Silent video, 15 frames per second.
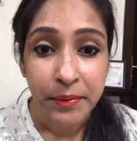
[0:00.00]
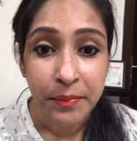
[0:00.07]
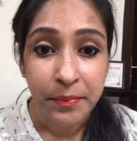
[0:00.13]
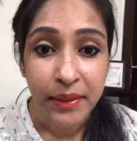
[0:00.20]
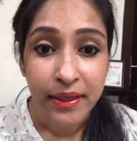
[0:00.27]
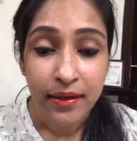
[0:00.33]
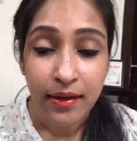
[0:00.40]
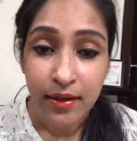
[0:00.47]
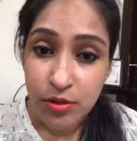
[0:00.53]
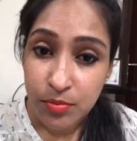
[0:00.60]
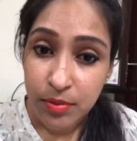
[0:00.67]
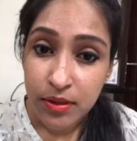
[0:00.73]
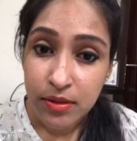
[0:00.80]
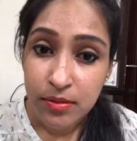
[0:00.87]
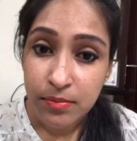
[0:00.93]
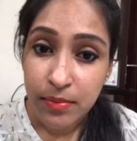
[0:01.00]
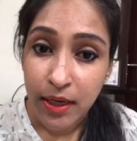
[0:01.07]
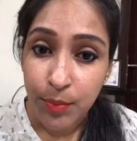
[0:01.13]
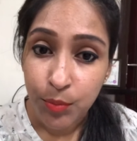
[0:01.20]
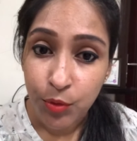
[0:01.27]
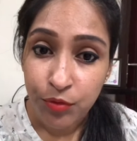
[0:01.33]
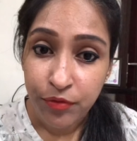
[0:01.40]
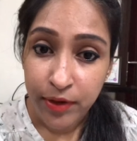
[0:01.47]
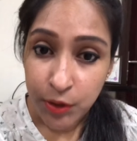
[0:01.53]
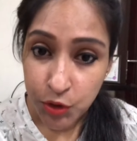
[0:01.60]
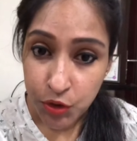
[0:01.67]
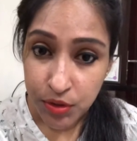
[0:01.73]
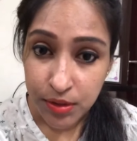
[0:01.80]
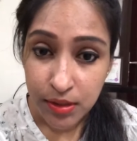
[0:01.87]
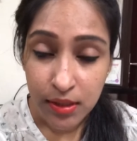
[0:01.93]
मेरे हस्बैंड बाय
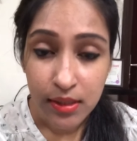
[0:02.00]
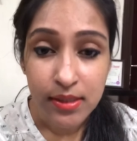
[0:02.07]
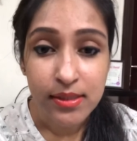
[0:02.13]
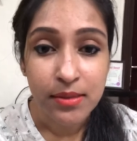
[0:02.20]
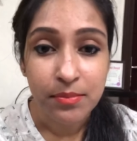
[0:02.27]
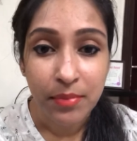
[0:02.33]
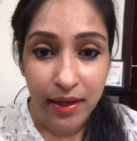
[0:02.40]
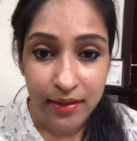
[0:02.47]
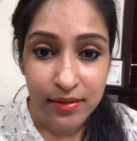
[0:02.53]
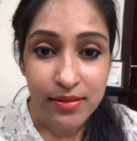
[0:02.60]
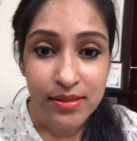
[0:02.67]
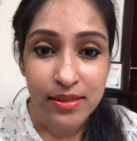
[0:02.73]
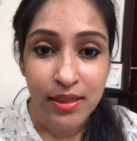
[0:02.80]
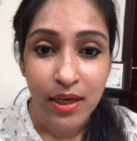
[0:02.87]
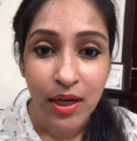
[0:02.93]
प्रोफेशन एज अ पायलट